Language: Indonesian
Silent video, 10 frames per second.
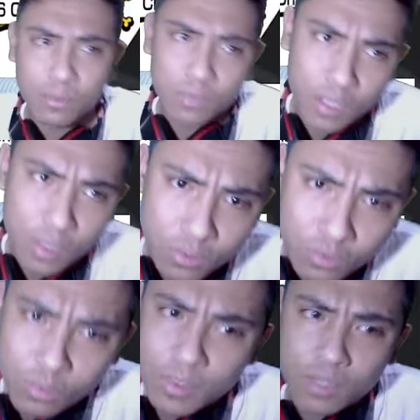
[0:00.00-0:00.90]
gunakan
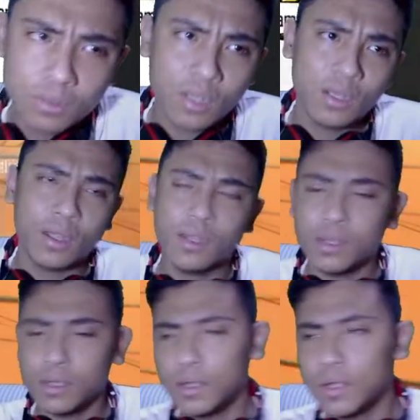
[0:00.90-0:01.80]
untuk melakukan
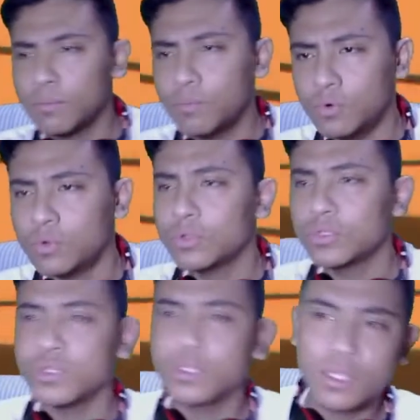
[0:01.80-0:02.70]
hal buruk
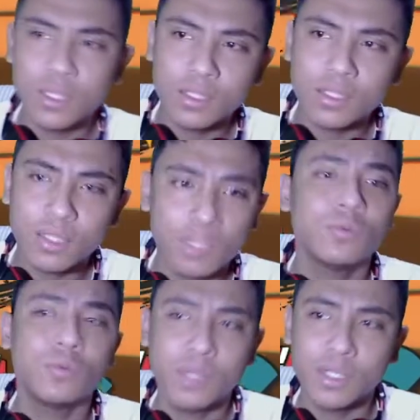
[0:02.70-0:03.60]
cuy ternyata tetap
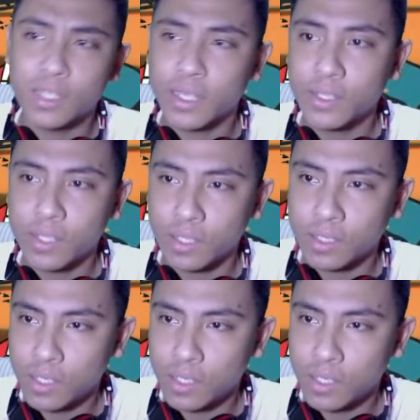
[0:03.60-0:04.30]
cuma tiga itu ya